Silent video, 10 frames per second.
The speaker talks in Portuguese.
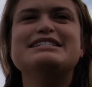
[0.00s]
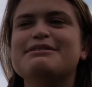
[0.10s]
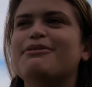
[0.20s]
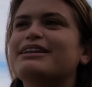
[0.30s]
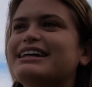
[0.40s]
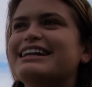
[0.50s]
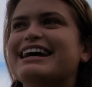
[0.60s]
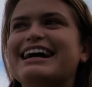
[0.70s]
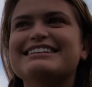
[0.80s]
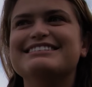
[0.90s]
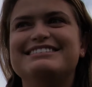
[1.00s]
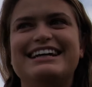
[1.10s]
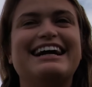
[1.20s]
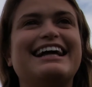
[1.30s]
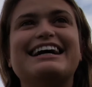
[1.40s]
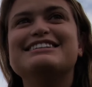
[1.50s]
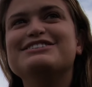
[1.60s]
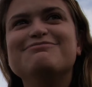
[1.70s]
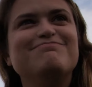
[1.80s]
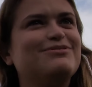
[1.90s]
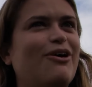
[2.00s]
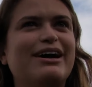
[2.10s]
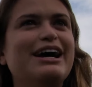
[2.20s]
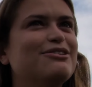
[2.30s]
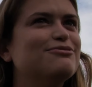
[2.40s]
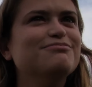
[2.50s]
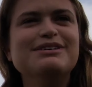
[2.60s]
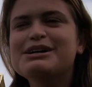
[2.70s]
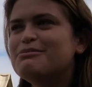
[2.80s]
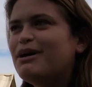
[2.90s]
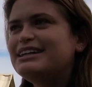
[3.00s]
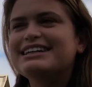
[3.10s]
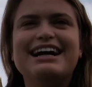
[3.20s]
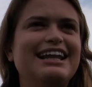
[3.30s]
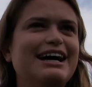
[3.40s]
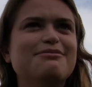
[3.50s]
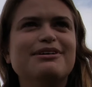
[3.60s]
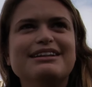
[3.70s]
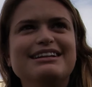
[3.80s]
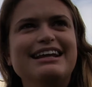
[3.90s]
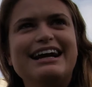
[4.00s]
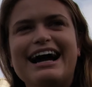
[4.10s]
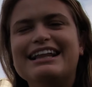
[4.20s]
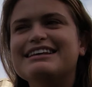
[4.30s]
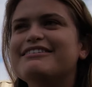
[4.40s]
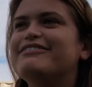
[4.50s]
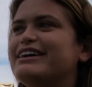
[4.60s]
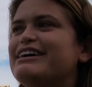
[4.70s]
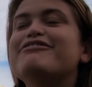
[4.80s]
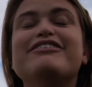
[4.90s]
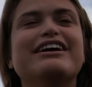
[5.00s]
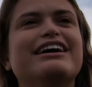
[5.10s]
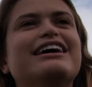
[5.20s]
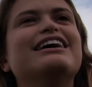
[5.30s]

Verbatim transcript: Você bota ele na casa, chega na casa de qualquer um, pode chegar lá, ligar e, e, bate aquele